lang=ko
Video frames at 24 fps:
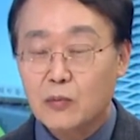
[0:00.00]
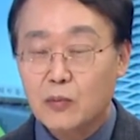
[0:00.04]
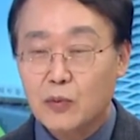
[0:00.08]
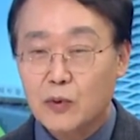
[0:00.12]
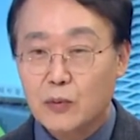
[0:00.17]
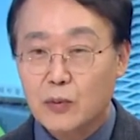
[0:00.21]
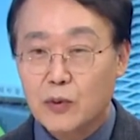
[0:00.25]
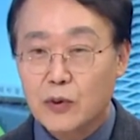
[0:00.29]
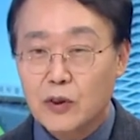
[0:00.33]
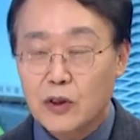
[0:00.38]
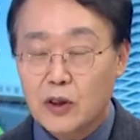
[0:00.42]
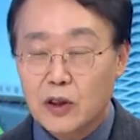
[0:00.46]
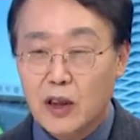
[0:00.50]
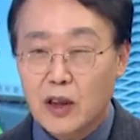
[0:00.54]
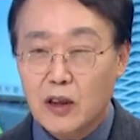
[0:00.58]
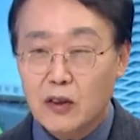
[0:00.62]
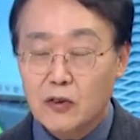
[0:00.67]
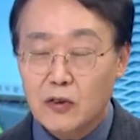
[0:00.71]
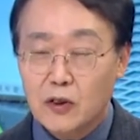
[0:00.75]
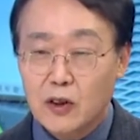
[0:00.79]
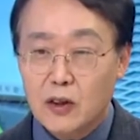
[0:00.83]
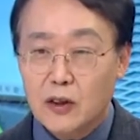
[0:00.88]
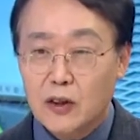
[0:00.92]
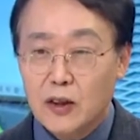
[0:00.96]
부분들이
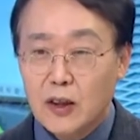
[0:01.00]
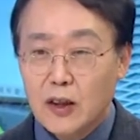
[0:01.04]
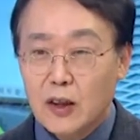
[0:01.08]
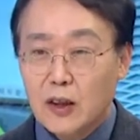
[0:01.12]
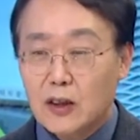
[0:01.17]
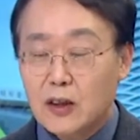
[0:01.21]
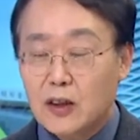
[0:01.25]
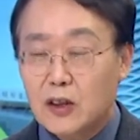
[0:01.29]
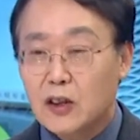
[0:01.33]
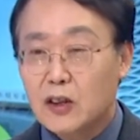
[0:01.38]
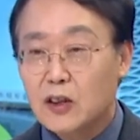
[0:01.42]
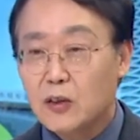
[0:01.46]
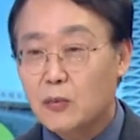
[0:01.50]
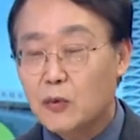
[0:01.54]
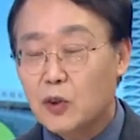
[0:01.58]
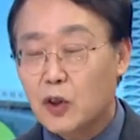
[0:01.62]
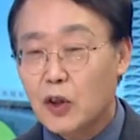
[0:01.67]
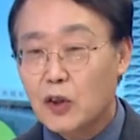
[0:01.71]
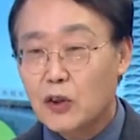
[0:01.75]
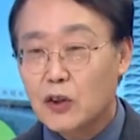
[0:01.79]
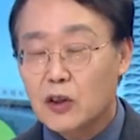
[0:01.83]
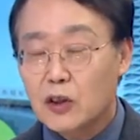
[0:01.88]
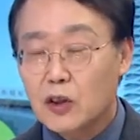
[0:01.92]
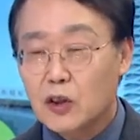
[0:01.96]
났고요. 지금
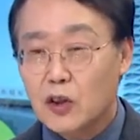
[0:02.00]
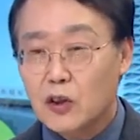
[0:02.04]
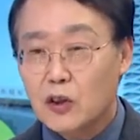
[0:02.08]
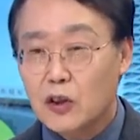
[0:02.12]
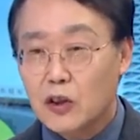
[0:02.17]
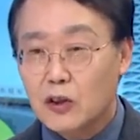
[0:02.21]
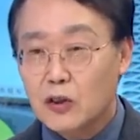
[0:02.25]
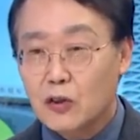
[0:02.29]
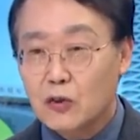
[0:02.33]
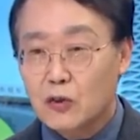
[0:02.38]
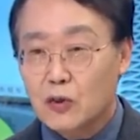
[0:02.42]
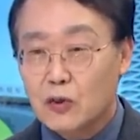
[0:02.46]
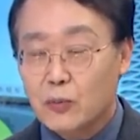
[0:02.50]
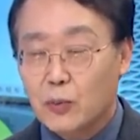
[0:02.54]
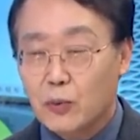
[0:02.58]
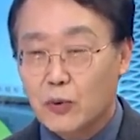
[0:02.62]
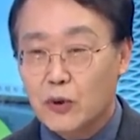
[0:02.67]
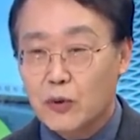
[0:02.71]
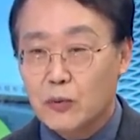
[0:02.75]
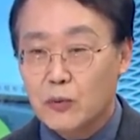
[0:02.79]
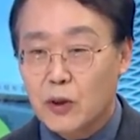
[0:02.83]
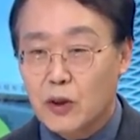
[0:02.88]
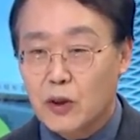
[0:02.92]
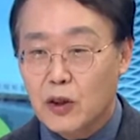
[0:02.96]
전, 전체적으로
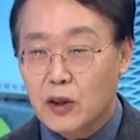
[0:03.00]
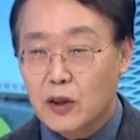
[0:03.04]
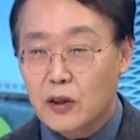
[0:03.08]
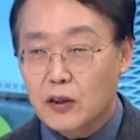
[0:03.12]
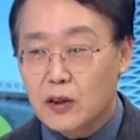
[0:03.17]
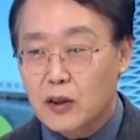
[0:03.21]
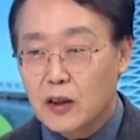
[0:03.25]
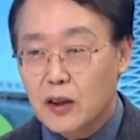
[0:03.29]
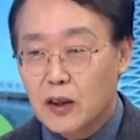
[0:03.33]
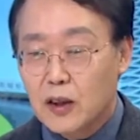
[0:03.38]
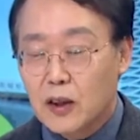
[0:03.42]
보시면